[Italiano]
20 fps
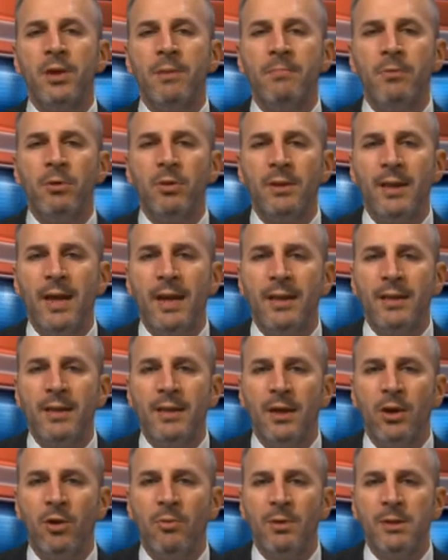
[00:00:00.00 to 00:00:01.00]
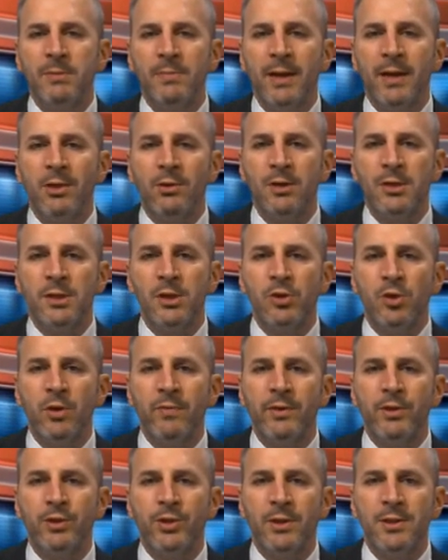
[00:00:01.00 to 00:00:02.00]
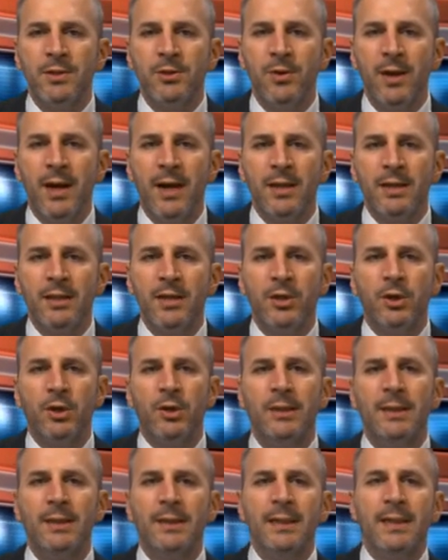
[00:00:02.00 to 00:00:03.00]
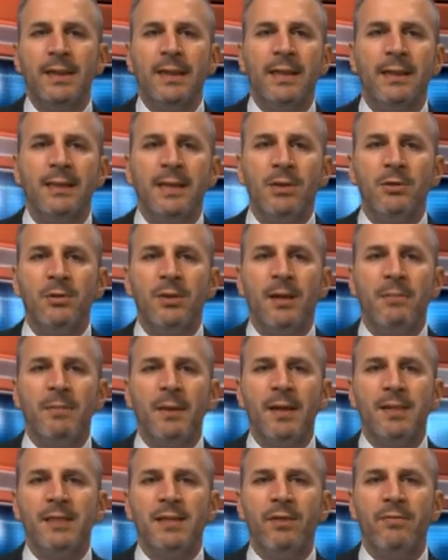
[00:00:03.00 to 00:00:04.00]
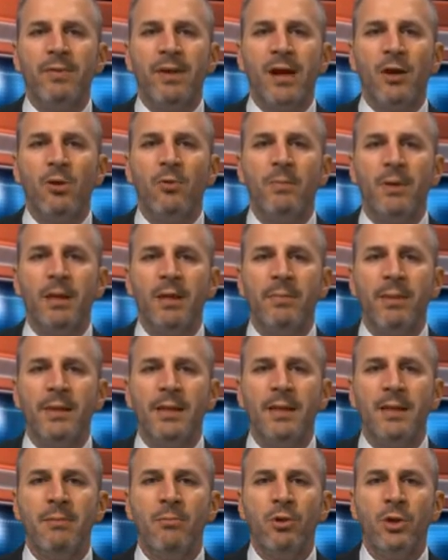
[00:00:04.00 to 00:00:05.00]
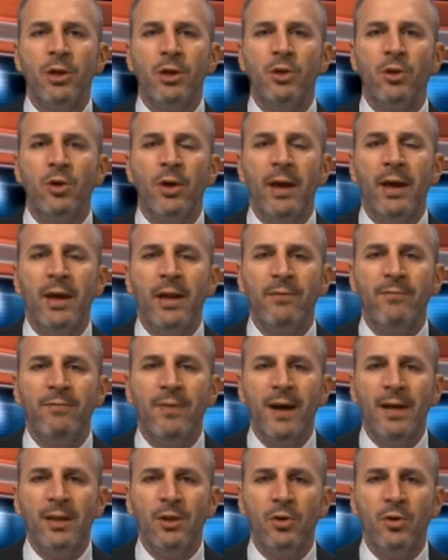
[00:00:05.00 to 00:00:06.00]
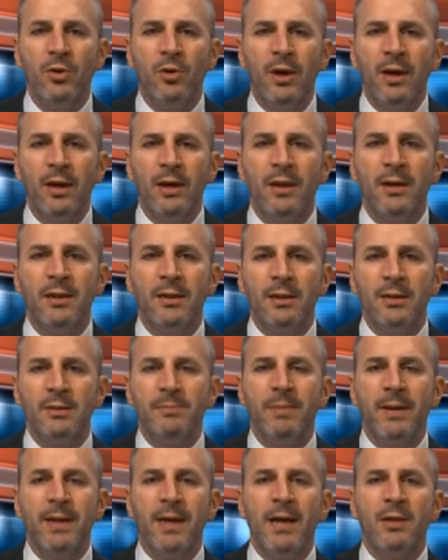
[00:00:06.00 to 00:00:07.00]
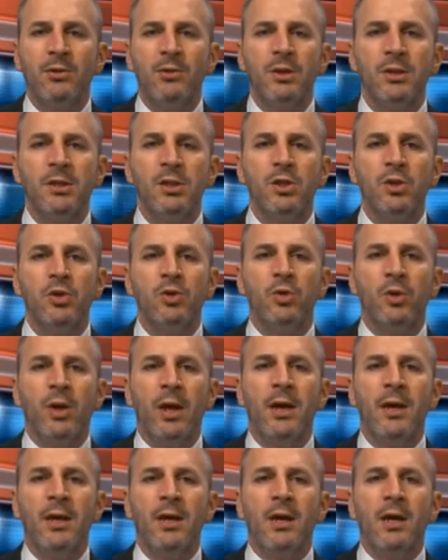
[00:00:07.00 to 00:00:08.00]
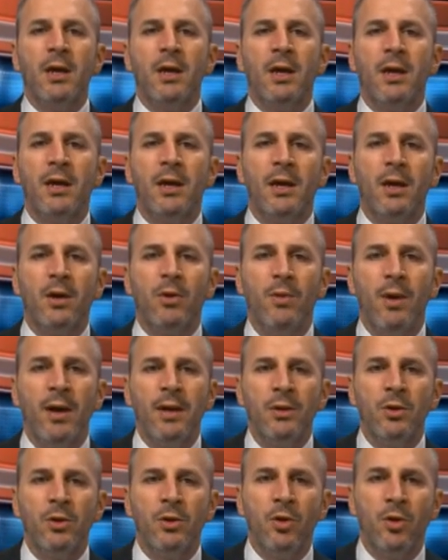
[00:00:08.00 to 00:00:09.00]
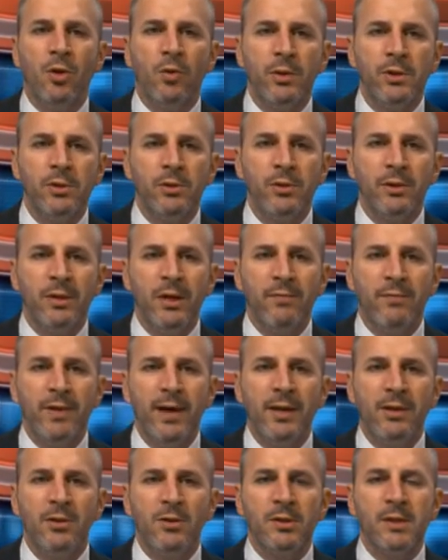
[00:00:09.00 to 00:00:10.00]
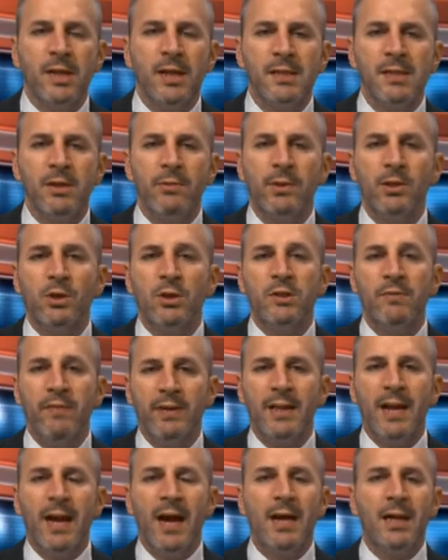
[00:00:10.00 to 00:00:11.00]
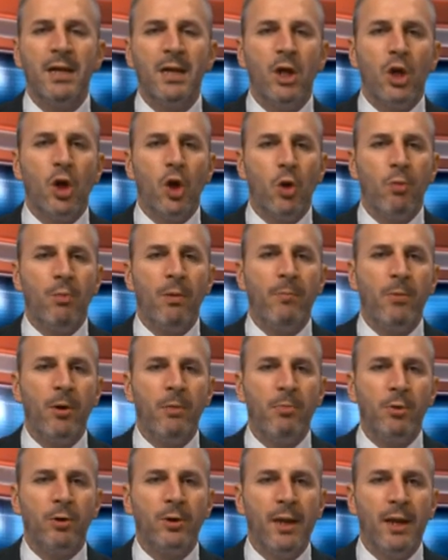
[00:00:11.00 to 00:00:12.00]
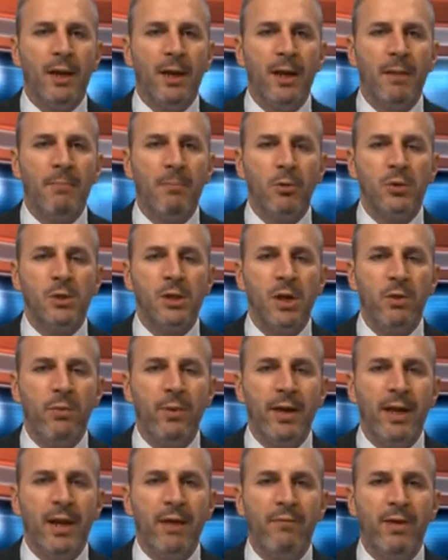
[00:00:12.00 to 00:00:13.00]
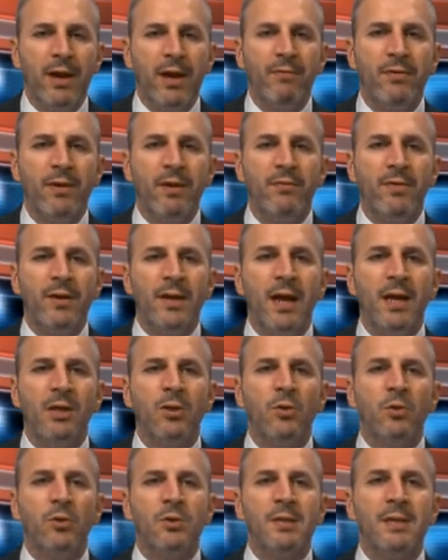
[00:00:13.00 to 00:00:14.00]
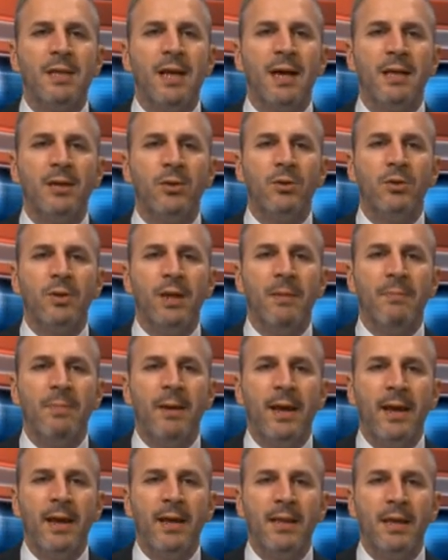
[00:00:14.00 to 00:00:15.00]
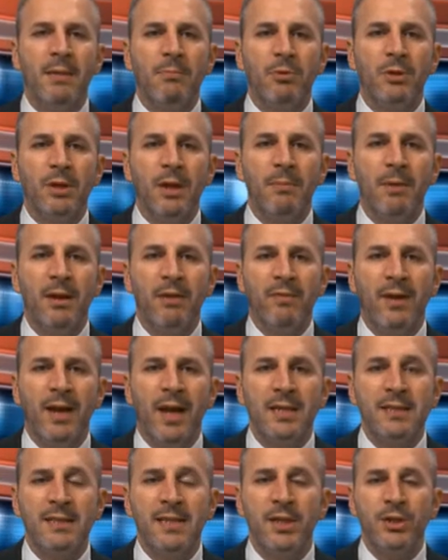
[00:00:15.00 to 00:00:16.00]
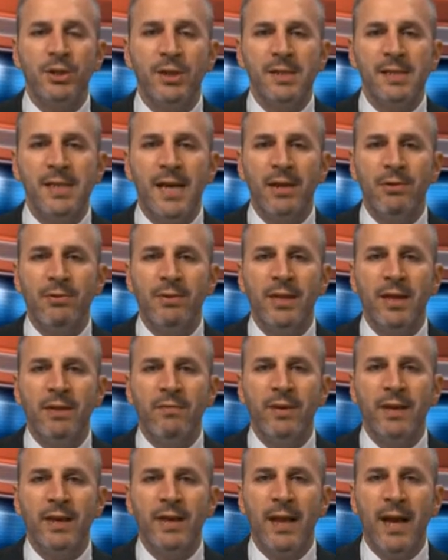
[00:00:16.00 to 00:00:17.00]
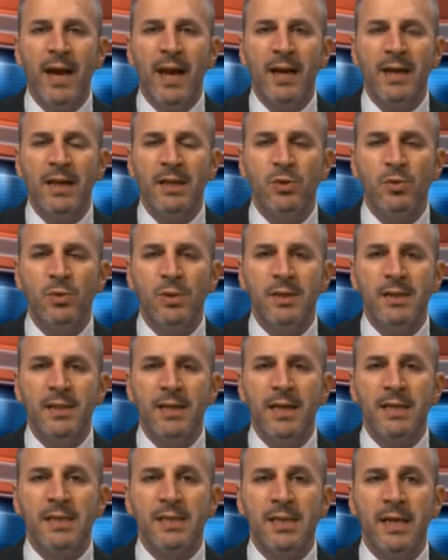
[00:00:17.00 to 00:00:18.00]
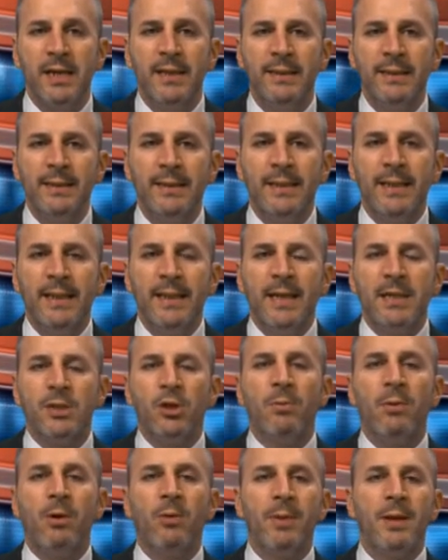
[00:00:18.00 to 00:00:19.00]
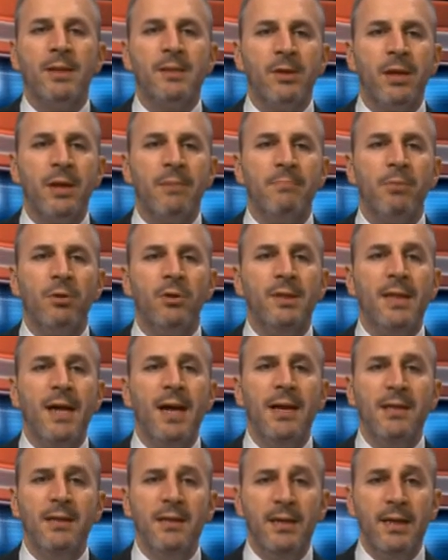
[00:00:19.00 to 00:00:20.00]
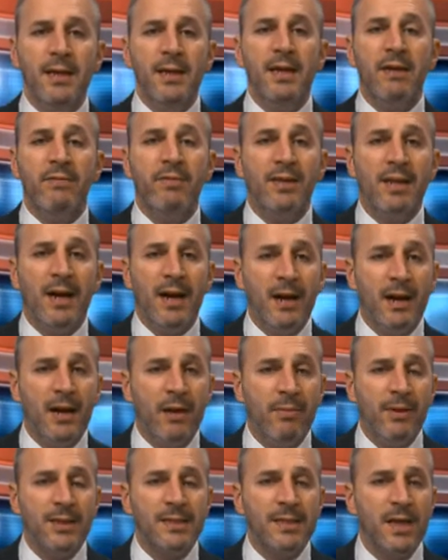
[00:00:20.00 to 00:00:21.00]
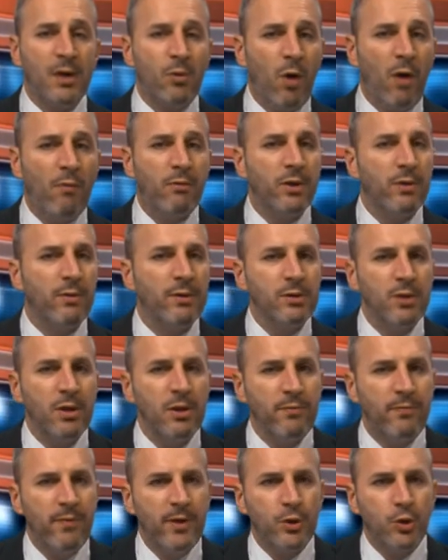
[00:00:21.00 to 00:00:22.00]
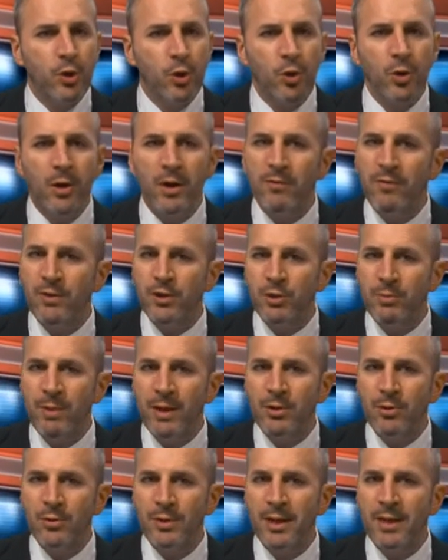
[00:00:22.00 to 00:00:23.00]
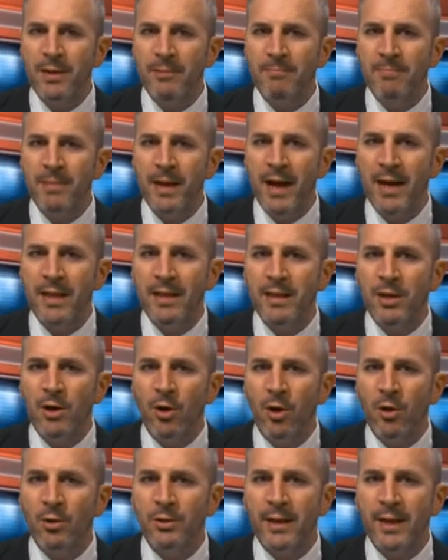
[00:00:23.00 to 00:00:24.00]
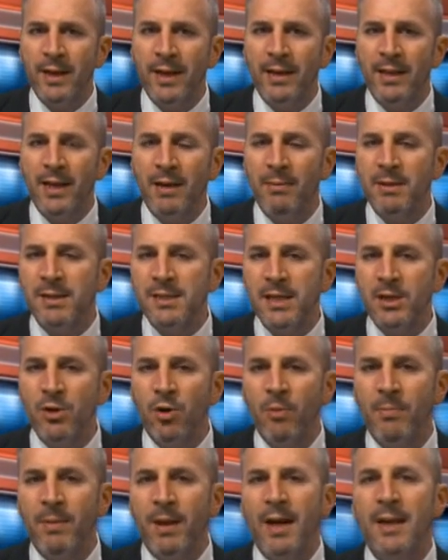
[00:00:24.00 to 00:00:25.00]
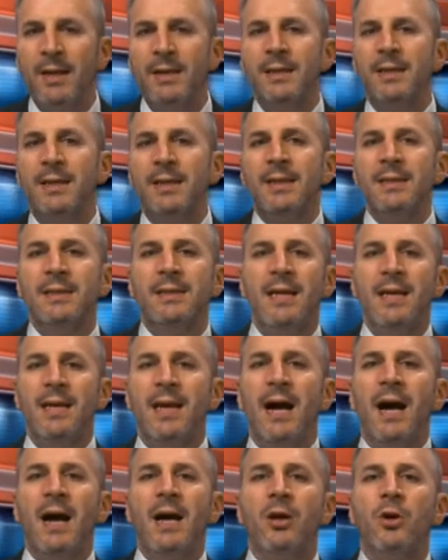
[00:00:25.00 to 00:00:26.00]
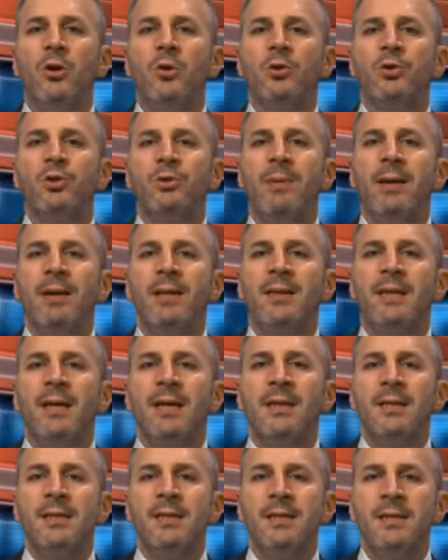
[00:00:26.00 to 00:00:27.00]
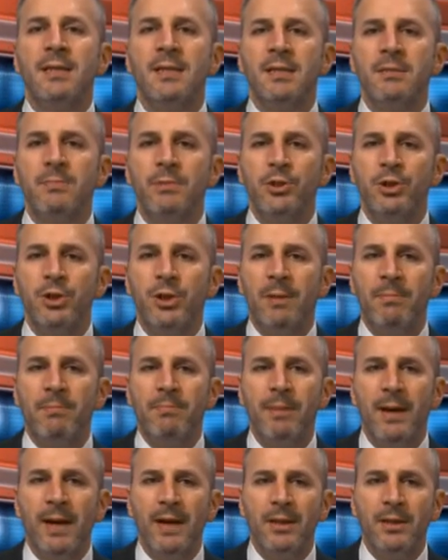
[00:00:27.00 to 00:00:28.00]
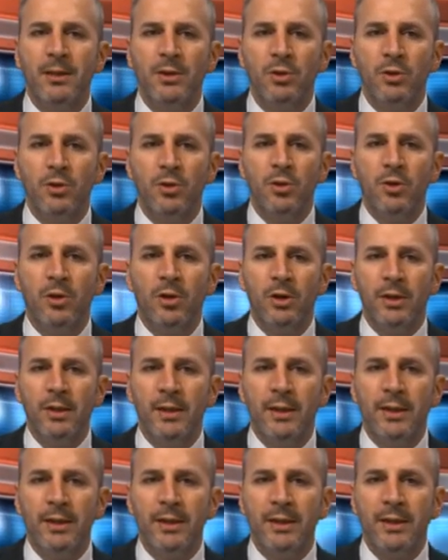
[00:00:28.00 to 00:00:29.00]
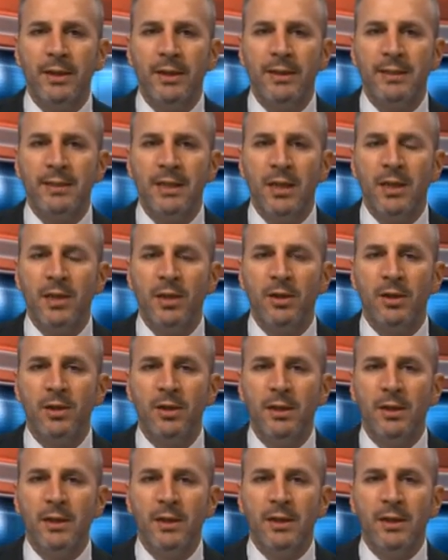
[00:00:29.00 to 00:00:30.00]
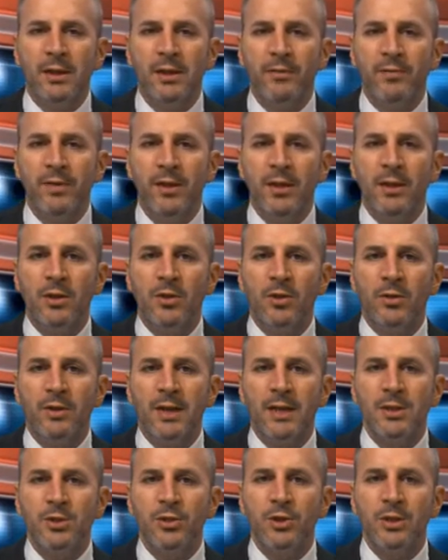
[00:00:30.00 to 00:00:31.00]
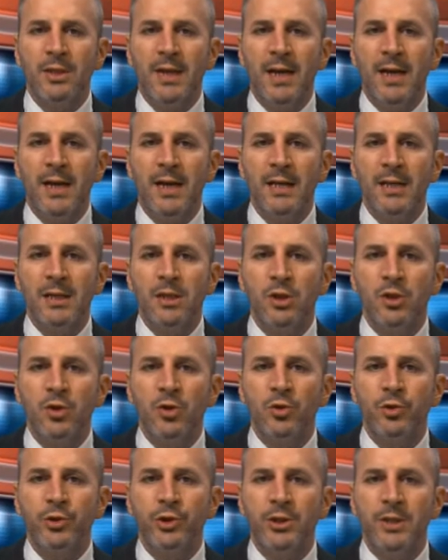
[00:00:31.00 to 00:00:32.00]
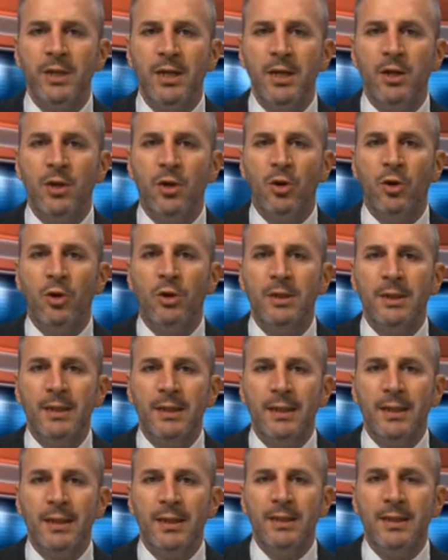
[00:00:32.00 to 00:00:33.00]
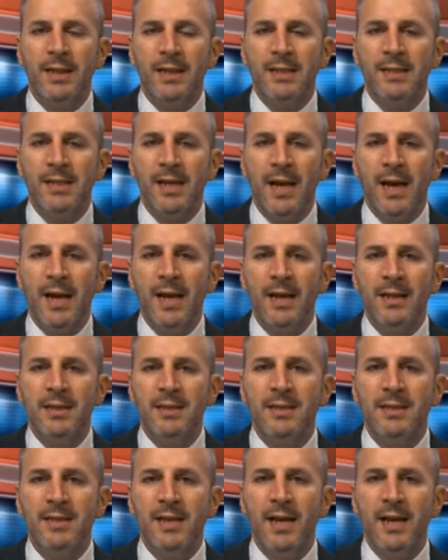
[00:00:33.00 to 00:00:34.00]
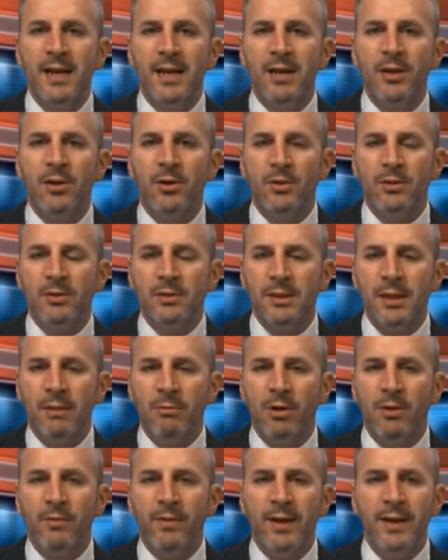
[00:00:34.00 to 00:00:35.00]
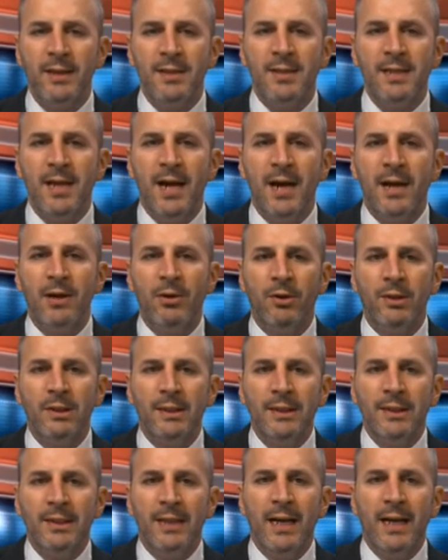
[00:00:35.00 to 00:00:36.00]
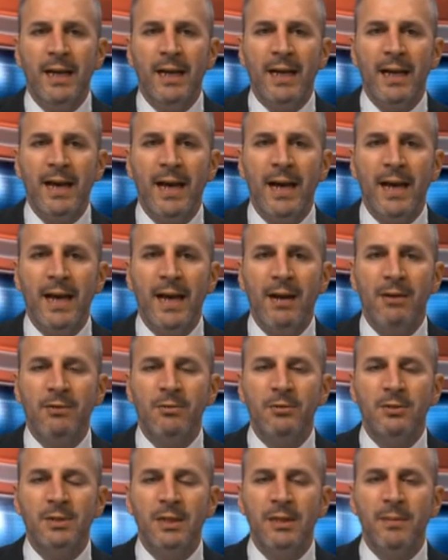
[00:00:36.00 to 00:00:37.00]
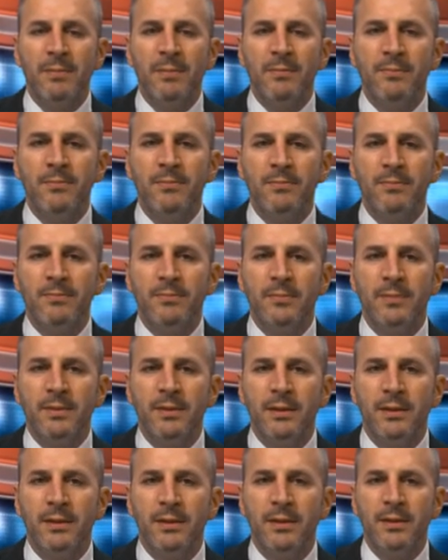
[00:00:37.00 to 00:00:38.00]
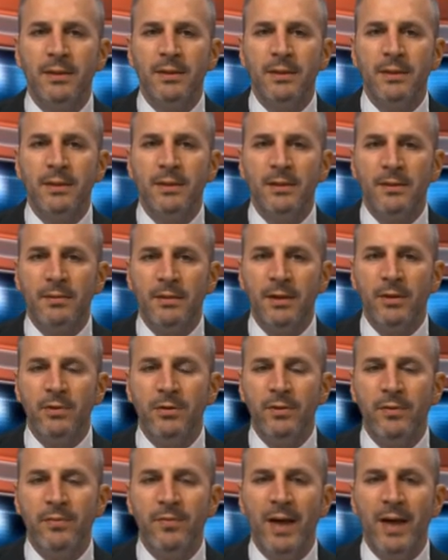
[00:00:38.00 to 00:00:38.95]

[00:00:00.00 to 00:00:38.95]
importante, come ha spiegato l'assessore Vincenzo Artico, il tetto della palestra verrà completamente demolito e rifatto, ha spiegato l'assessore, eh, quando questo intervento sarà eseguito si vedrà come poi poter eh, proseguire verrà verificato lo stato delle pareti e potrebbe rivelarsi necessario intervenire anche sulle stesse. Insomma un'operazione importante che vedrà la rimessa a nuovo di questo edificio con il rifacimento degli impianti oltre che della messa in opera degli accorgimenti antisismici. L'appalto eh, è stato eh, vinto dalla società Sogedico eh, di SRL di Zelarino, siamo nel veneziano, alla gara erano state mm, eh,